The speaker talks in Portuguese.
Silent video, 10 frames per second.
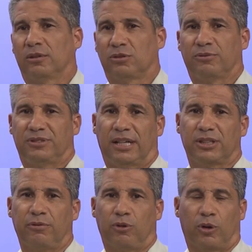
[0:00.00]
dos oficiais
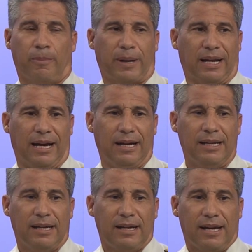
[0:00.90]
que foram para lá
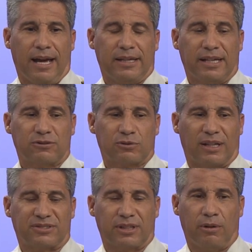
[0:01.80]
é que a
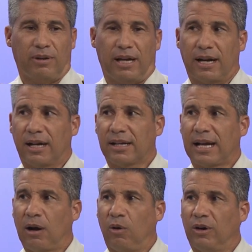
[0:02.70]
situação era
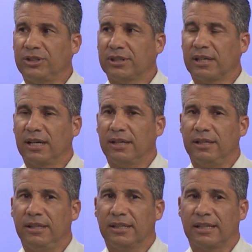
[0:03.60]
caótica
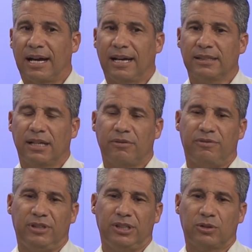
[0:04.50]
e nada
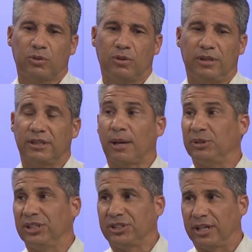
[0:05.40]
visto em
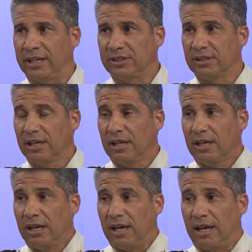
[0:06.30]
termos de enchentes
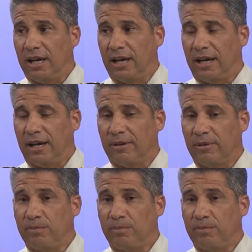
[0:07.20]
é,